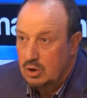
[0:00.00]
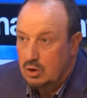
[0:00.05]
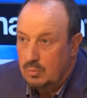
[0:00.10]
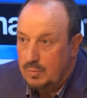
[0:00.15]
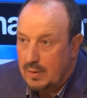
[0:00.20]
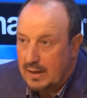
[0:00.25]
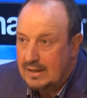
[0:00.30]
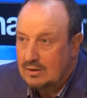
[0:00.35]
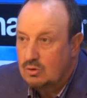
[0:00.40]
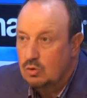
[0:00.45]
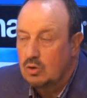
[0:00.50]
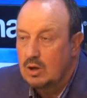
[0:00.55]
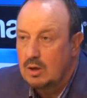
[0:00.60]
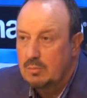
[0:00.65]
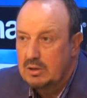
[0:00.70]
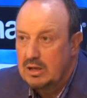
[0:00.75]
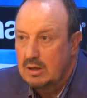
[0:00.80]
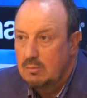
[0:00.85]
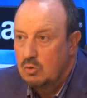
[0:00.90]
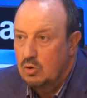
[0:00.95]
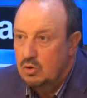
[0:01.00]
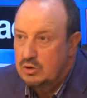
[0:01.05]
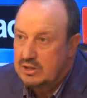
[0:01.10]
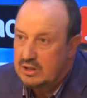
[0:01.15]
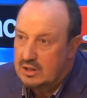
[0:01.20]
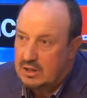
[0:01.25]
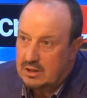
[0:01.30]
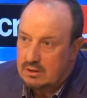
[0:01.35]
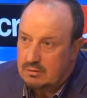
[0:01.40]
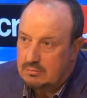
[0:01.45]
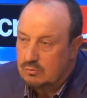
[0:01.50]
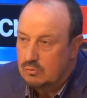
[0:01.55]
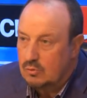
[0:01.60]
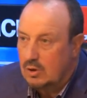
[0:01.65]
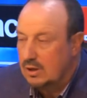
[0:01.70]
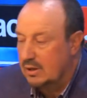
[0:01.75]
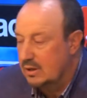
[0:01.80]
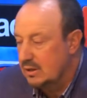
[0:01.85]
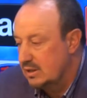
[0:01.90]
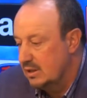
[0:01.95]
Ho parlato con la mia moglie
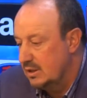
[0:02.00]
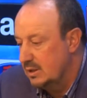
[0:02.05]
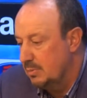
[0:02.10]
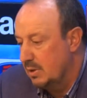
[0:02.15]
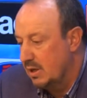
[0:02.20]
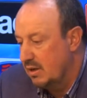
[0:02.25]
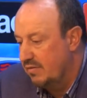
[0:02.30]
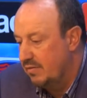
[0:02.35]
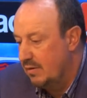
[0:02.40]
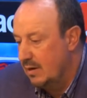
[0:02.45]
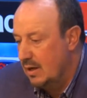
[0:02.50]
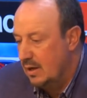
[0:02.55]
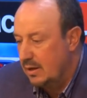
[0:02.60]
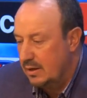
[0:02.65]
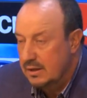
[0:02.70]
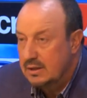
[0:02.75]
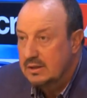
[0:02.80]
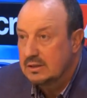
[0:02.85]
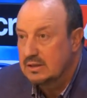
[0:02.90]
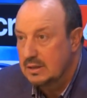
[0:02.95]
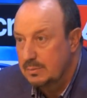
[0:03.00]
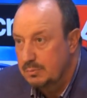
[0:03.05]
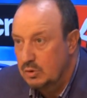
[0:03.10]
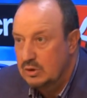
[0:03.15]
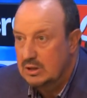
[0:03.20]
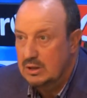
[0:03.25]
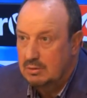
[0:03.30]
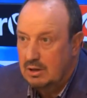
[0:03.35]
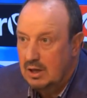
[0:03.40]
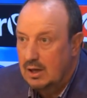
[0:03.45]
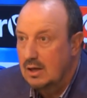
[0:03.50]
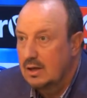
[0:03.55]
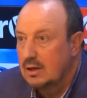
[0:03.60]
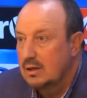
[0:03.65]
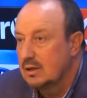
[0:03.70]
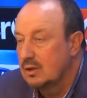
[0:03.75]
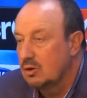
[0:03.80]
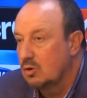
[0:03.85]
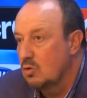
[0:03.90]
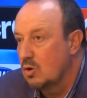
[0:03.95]
qualche settimana fa che se poteva
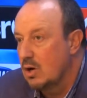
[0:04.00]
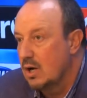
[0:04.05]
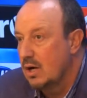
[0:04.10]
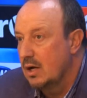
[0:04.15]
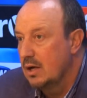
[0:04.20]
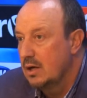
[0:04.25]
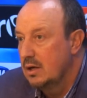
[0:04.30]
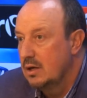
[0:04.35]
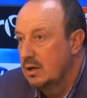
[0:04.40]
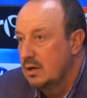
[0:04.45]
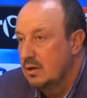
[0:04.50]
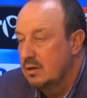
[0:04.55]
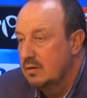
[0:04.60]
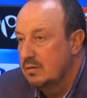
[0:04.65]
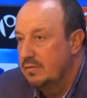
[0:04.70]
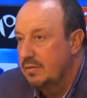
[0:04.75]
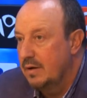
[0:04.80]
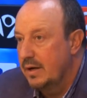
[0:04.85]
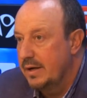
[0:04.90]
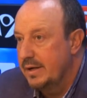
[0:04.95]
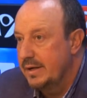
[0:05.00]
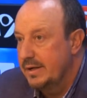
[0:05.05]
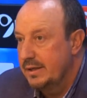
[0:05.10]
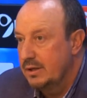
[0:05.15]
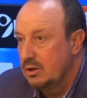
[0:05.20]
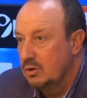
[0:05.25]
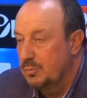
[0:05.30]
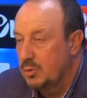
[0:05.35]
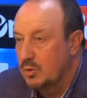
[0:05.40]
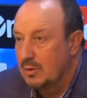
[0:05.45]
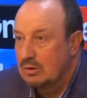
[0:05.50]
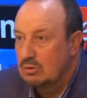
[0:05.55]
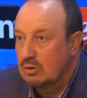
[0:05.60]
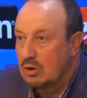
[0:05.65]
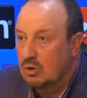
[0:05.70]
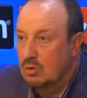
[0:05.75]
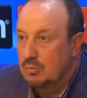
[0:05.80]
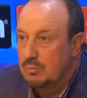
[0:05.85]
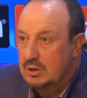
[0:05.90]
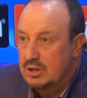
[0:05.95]
ancora fare, ho provato a
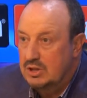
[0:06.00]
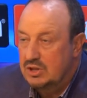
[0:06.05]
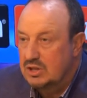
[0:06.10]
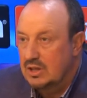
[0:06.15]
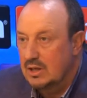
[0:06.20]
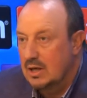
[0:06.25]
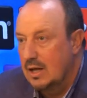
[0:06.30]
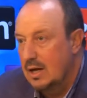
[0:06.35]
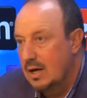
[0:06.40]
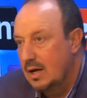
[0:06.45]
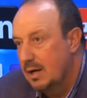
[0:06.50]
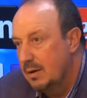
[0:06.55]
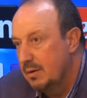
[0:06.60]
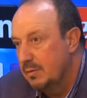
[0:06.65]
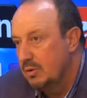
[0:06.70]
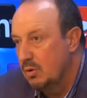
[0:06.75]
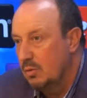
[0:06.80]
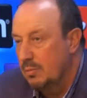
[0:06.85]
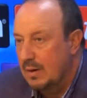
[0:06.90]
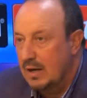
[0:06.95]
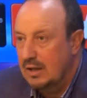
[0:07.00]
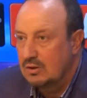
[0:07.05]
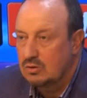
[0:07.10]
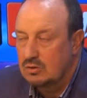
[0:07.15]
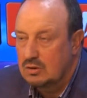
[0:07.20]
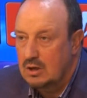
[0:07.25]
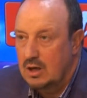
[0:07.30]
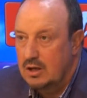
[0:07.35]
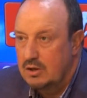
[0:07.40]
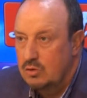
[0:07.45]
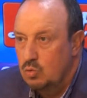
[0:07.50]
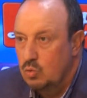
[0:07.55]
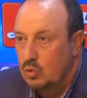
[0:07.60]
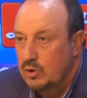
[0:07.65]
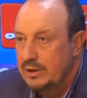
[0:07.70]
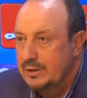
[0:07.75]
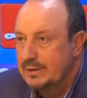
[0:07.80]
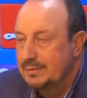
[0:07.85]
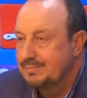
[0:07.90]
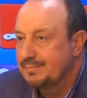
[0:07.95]
convincerla, abbiamo parlato tra le
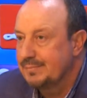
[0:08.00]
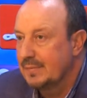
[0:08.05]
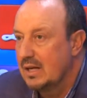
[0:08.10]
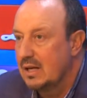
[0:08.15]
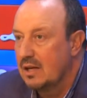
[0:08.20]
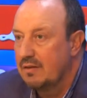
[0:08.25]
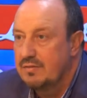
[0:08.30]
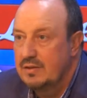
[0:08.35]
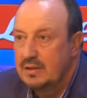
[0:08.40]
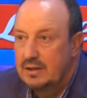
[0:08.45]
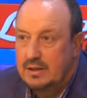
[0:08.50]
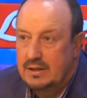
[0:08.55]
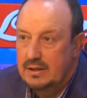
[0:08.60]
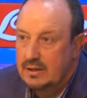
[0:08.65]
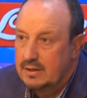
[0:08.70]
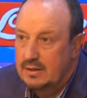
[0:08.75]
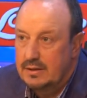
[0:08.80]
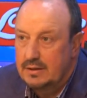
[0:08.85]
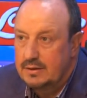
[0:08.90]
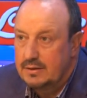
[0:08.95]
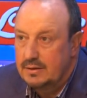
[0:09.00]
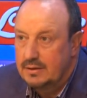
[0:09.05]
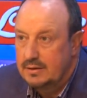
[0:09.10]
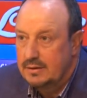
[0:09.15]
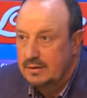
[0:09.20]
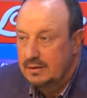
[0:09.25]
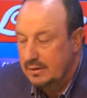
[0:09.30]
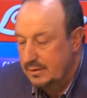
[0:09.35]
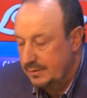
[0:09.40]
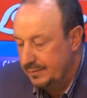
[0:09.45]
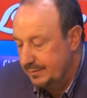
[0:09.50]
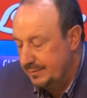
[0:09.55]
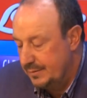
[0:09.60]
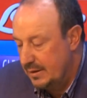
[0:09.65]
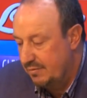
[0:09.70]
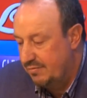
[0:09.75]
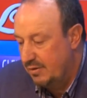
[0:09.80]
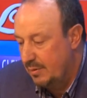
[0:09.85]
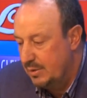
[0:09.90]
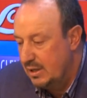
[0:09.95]
due, alla fine eh,
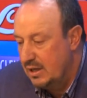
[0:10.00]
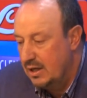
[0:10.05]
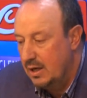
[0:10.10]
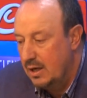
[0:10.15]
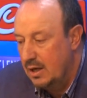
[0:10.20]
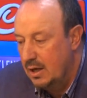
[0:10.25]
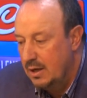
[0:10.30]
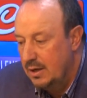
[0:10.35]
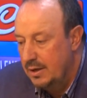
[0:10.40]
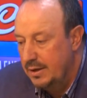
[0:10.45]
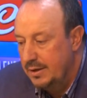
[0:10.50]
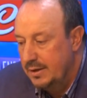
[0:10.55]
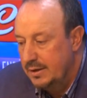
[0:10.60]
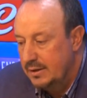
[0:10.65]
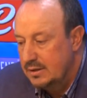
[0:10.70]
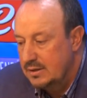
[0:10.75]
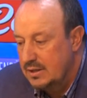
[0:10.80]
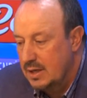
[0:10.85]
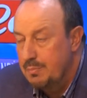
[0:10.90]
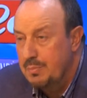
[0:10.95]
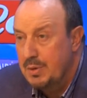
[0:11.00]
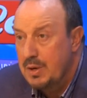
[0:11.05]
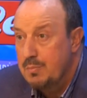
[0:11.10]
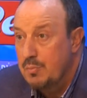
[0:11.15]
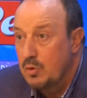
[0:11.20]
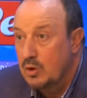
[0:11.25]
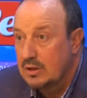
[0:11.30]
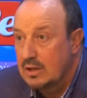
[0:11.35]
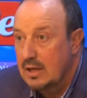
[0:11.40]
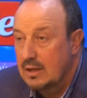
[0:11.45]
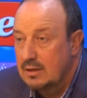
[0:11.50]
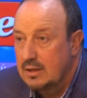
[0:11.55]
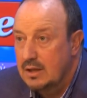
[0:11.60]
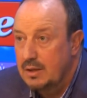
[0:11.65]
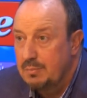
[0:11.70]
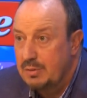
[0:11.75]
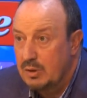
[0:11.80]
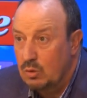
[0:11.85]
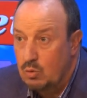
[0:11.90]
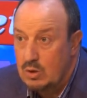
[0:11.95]
la famiglia è sempre
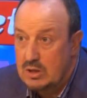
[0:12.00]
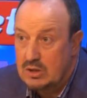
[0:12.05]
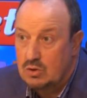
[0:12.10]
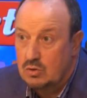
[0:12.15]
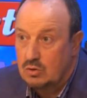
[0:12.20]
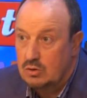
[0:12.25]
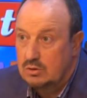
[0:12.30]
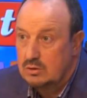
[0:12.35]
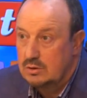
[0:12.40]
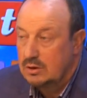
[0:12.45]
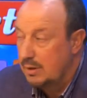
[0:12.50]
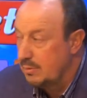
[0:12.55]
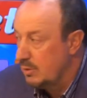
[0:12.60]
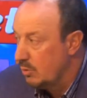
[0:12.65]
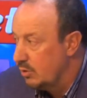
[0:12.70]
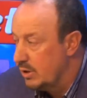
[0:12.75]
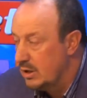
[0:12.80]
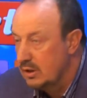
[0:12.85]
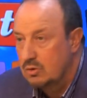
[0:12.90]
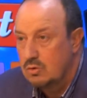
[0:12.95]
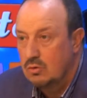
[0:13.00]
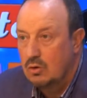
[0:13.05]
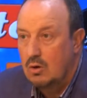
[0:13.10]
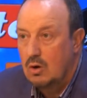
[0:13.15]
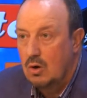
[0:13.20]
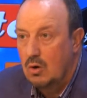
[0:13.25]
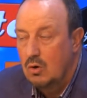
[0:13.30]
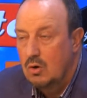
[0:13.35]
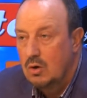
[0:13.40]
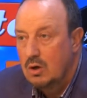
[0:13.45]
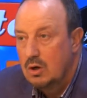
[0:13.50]
importante, per questo l'abbiamo detto